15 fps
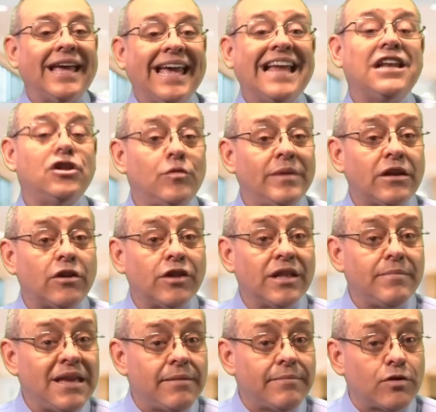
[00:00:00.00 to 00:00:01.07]
El número de
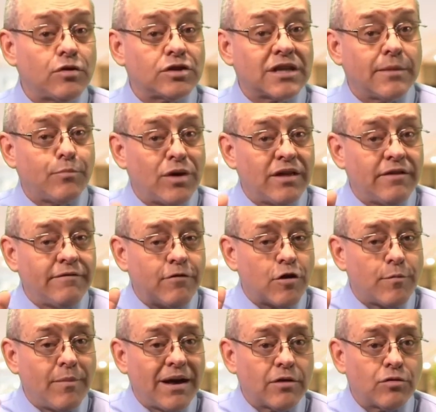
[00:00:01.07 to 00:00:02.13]
miembros que pueden
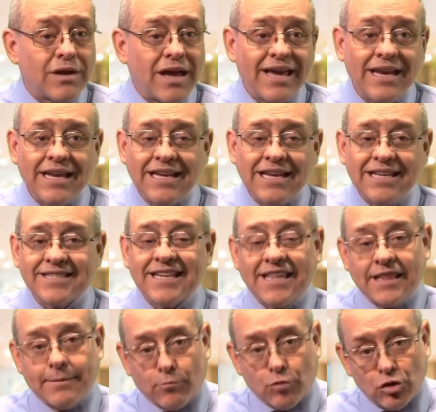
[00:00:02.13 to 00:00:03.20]
formar una LLC
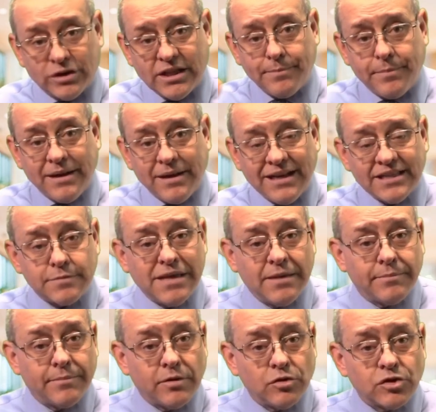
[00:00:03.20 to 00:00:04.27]
de múltiples
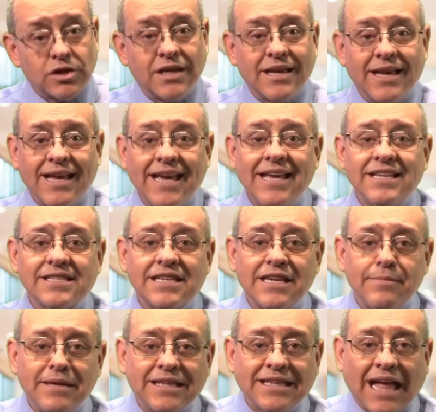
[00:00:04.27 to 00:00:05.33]
miembros es
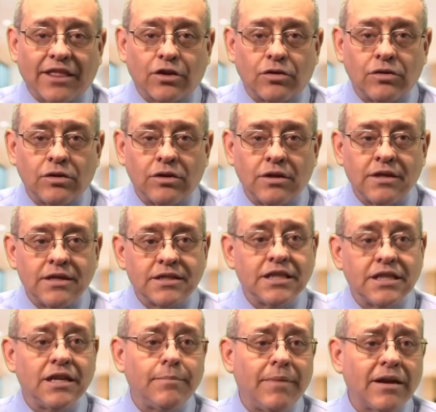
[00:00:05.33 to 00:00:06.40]
limitado.
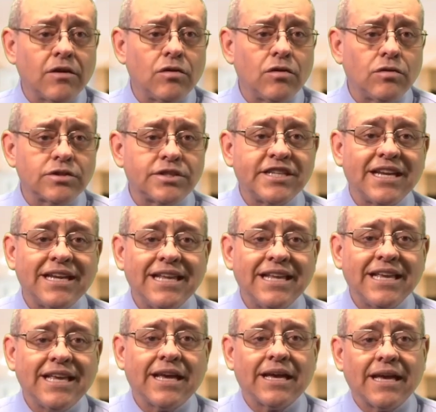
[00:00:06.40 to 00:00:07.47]
Sin embargo, si
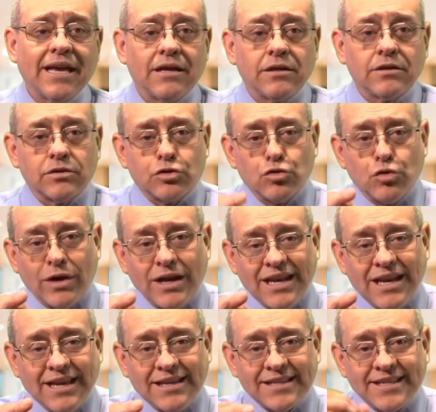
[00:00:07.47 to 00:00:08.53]
elige su
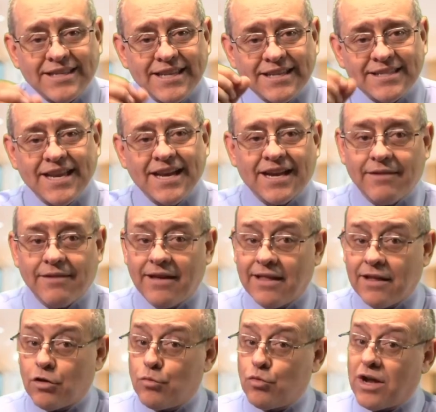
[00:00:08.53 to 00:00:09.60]
LLC sea
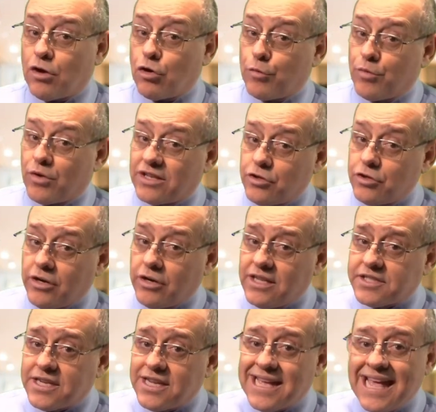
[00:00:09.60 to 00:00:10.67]
grabada como una corporación
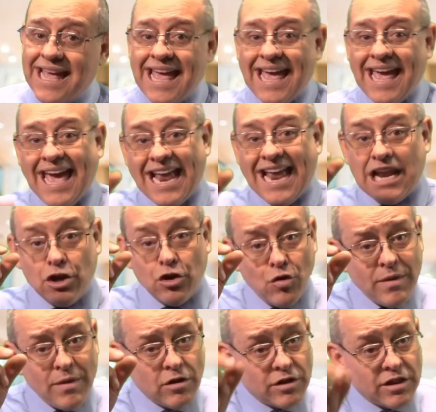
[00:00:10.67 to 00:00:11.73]
S, el
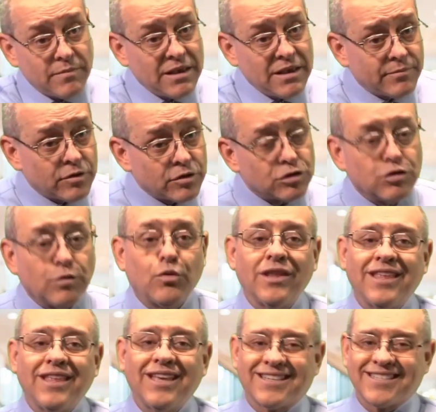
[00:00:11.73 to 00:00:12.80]
número de miembros no
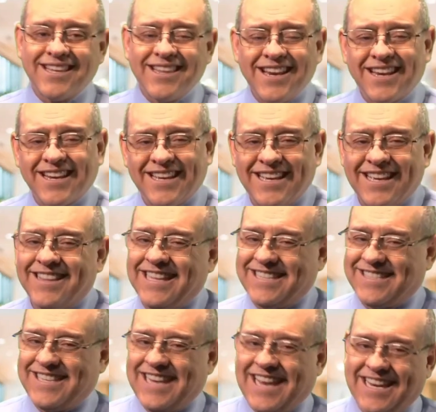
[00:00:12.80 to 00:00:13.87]
puede exceder de
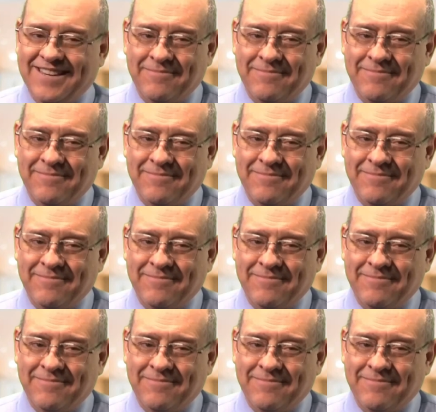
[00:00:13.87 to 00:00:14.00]
100.